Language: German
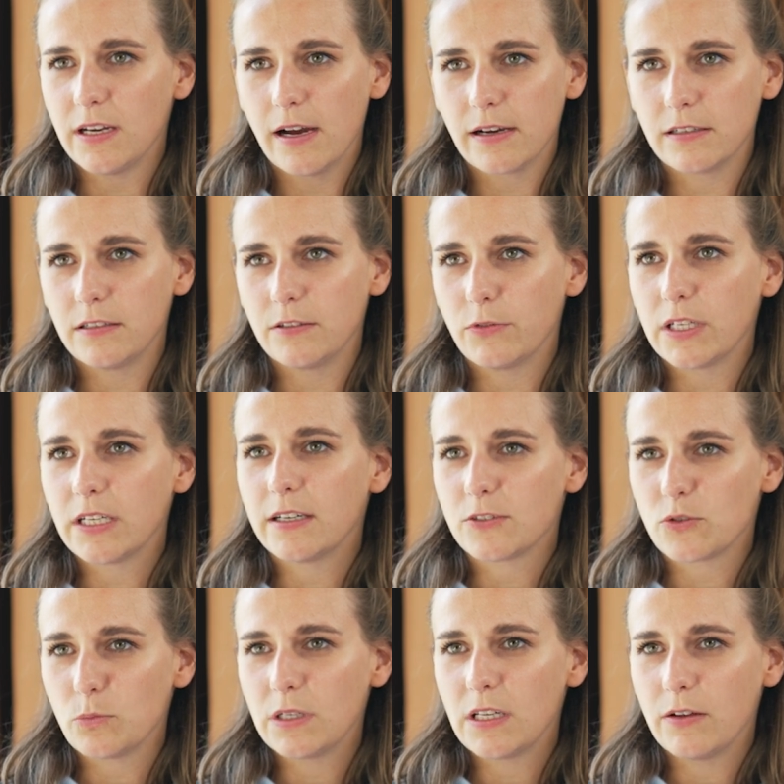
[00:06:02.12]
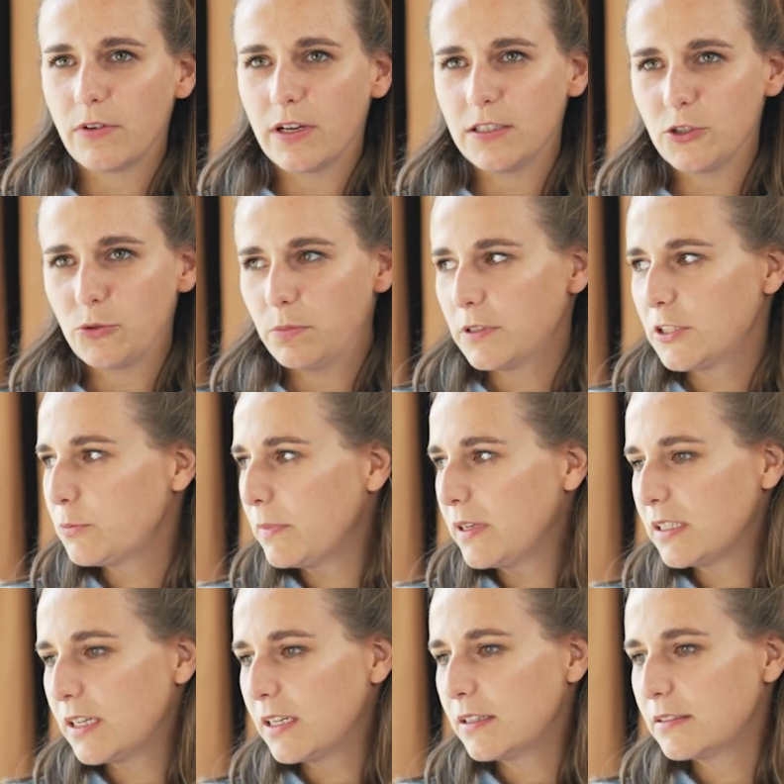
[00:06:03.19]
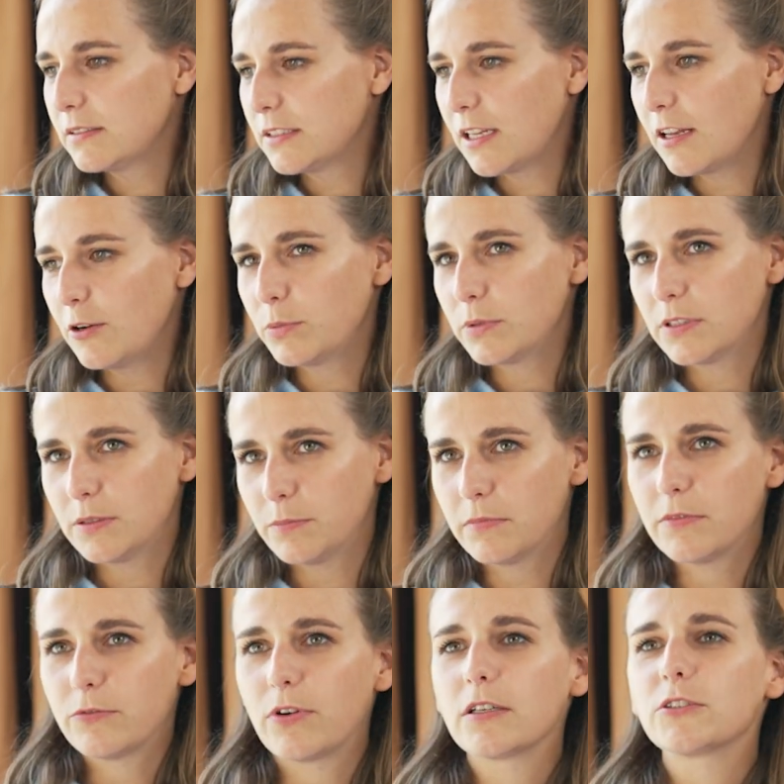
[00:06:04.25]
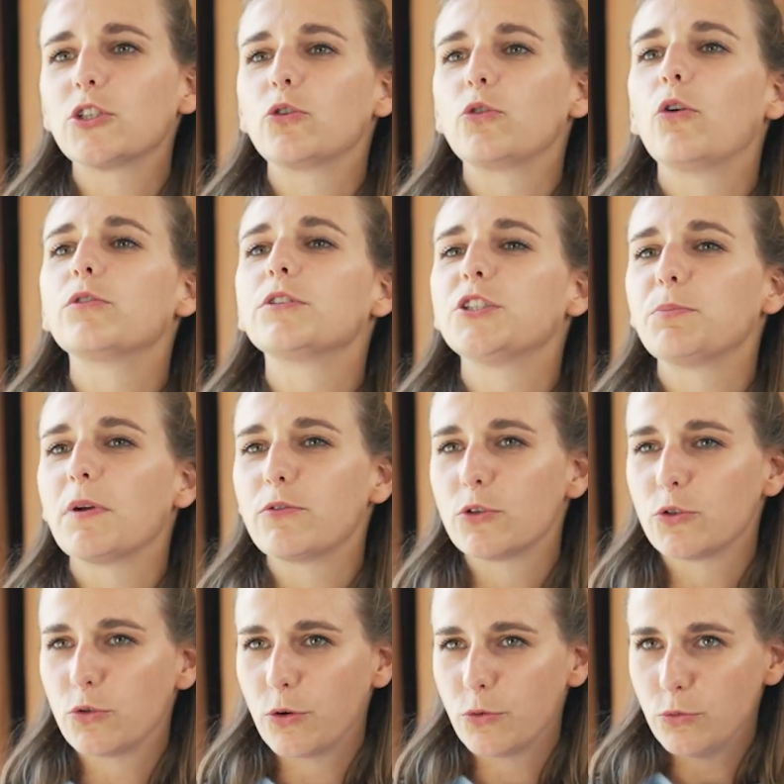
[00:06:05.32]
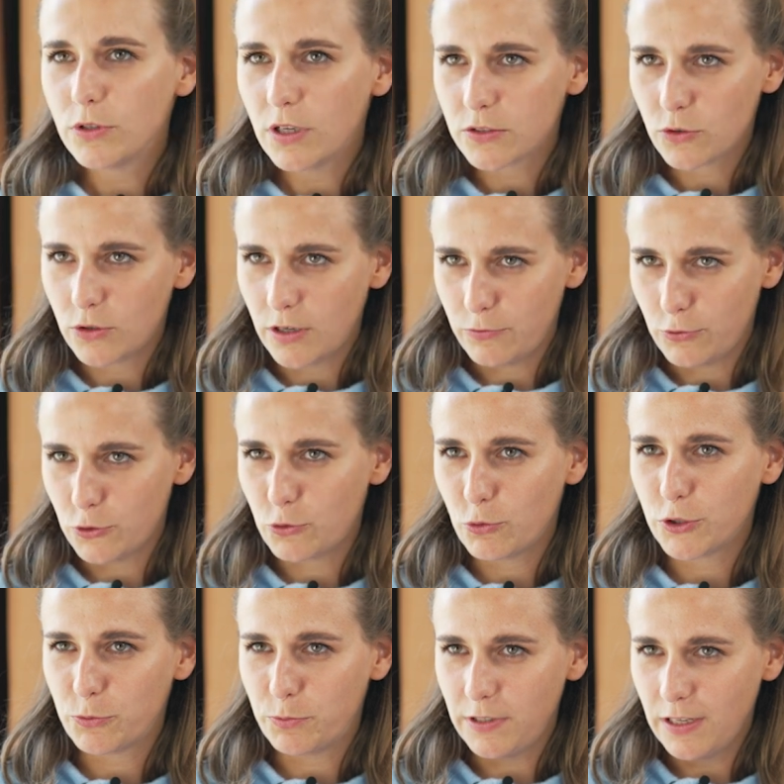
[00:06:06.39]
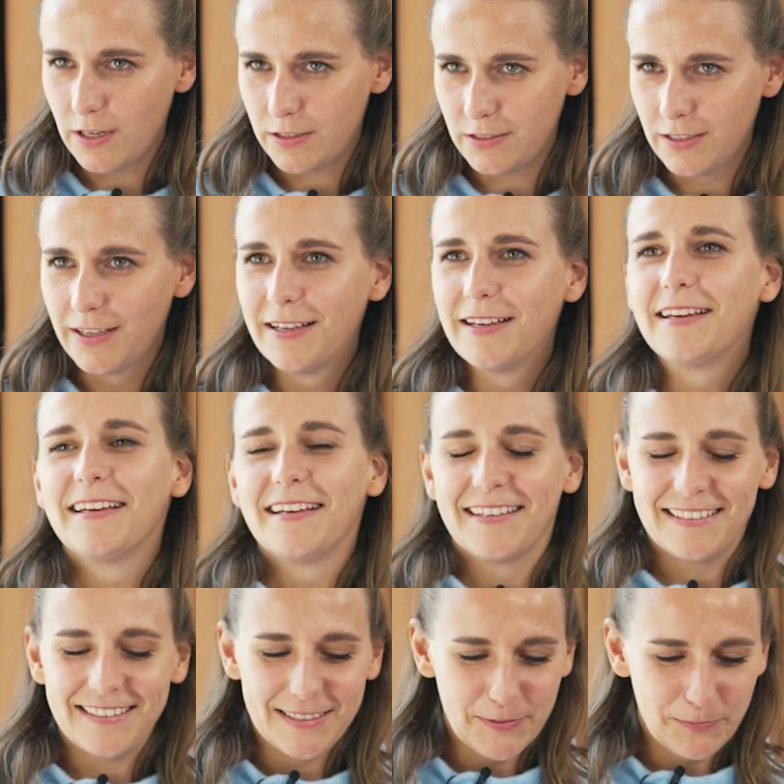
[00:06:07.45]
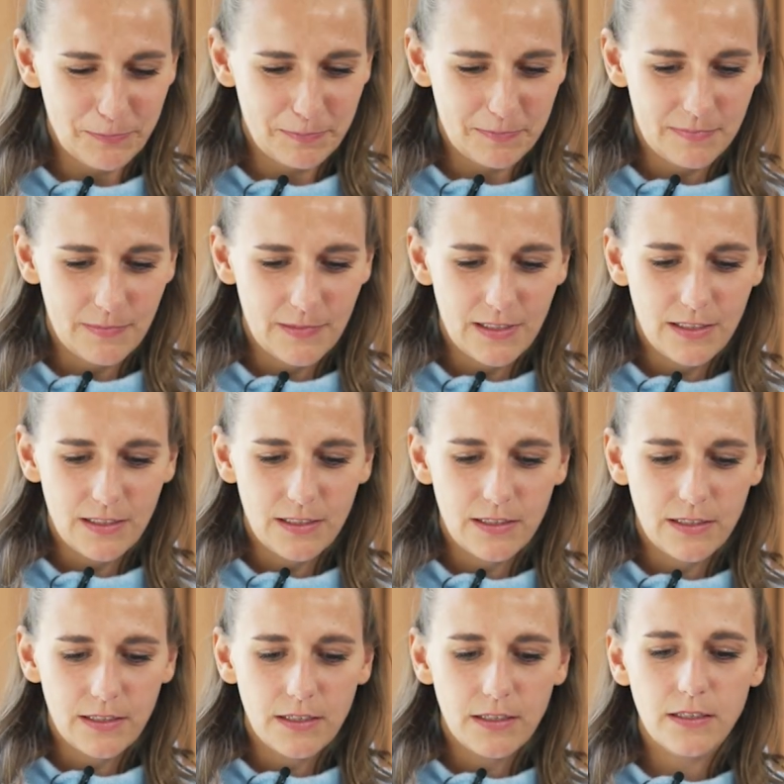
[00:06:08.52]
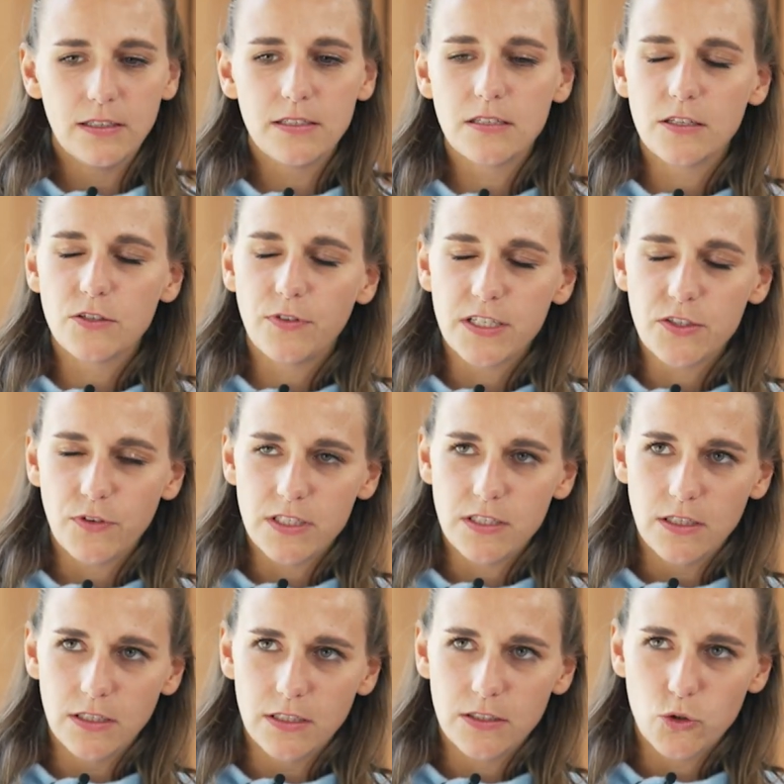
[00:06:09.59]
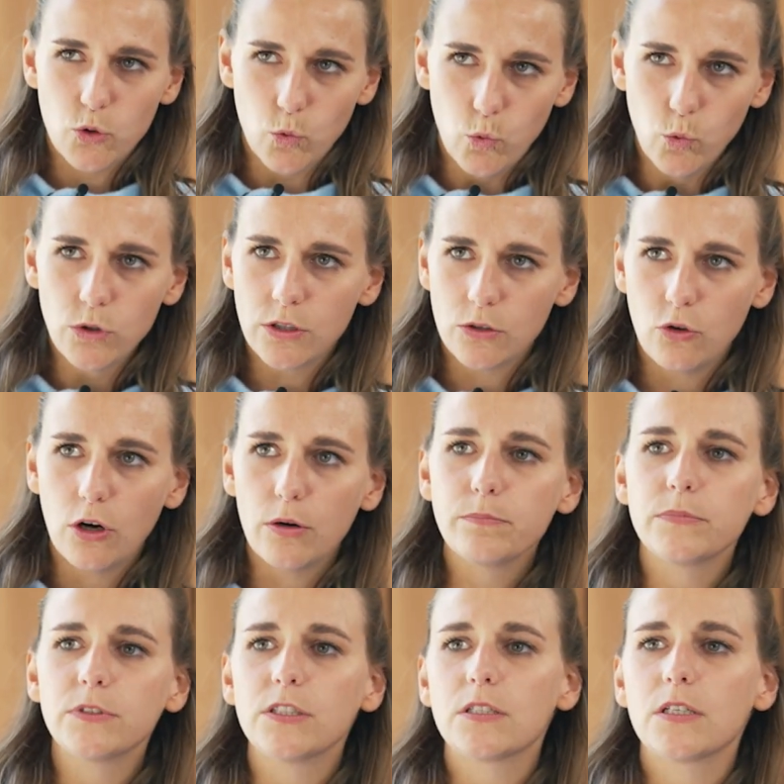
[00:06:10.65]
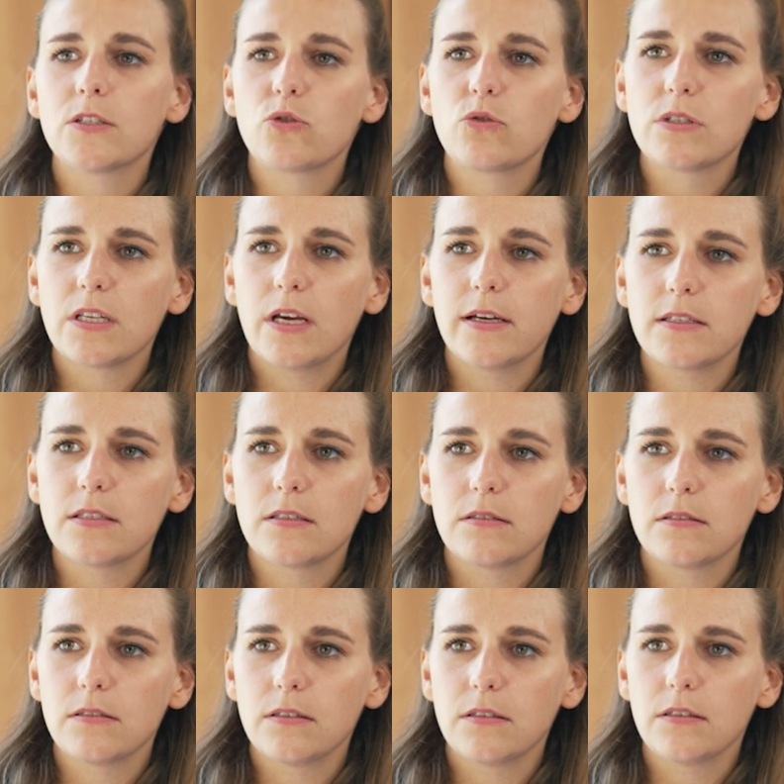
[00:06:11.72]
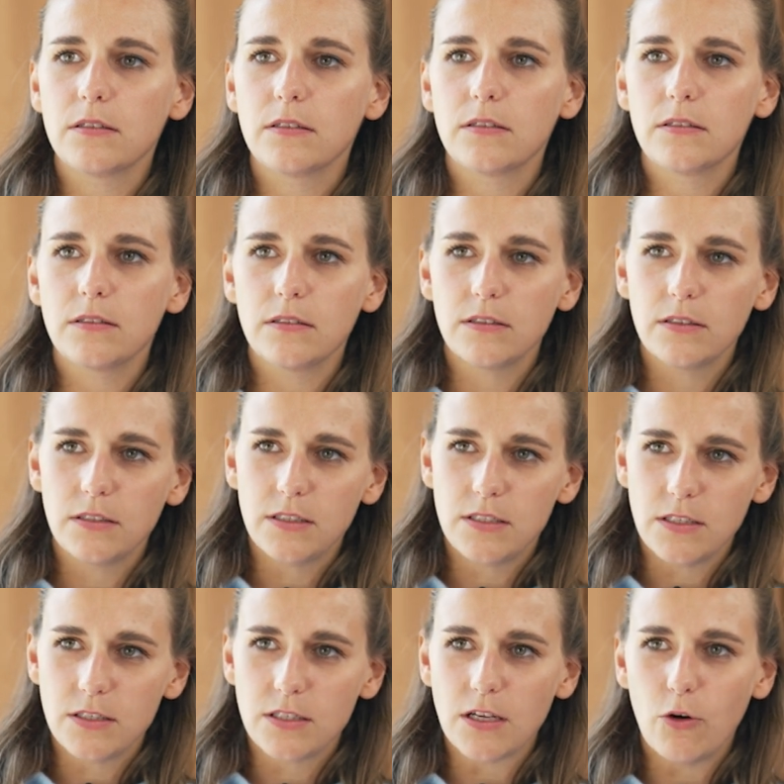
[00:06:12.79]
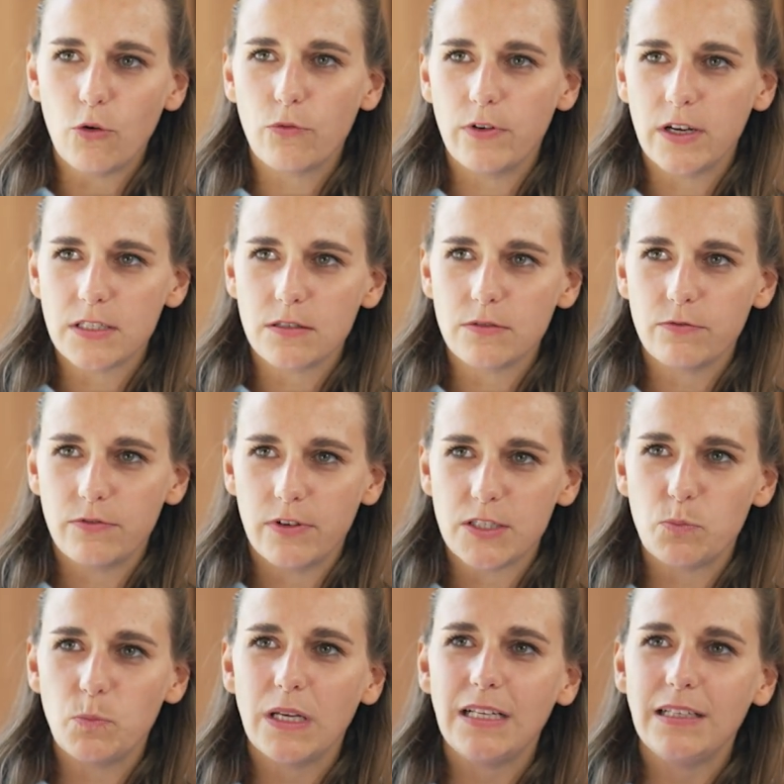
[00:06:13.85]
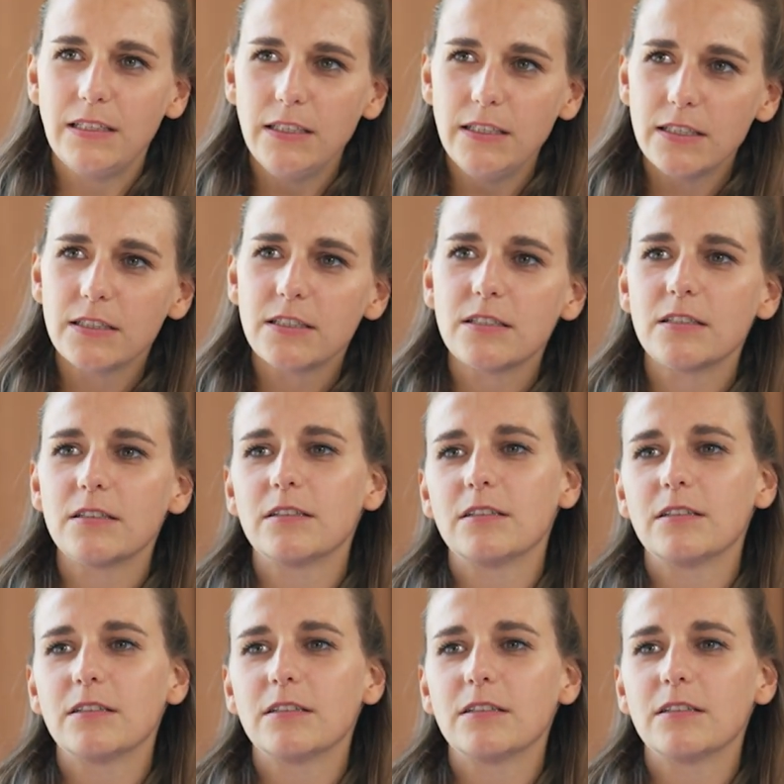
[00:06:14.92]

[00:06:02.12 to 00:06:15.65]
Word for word: Jahre hinweg. Also mittlerweile spricht man ja, ich glaube, im Fachjargon nicht mehr von Torhütern, sondern von Torspielern. Ähm, ist es was, was dir zugutekommt, dass du sagst, es ist auch was, was mir liegt,